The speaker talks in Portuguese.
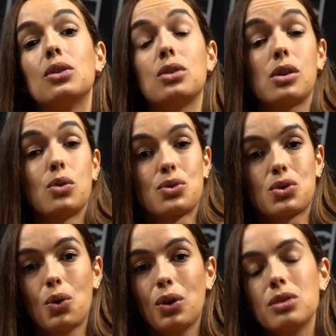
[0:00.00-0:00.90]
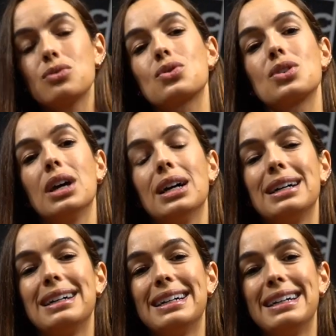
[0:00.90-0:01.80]
que, com sonhos,
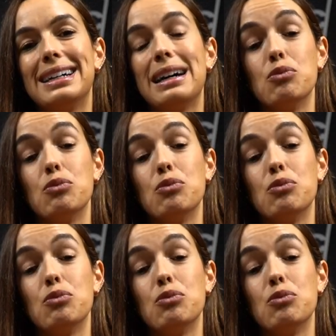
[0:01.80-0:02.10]
uh,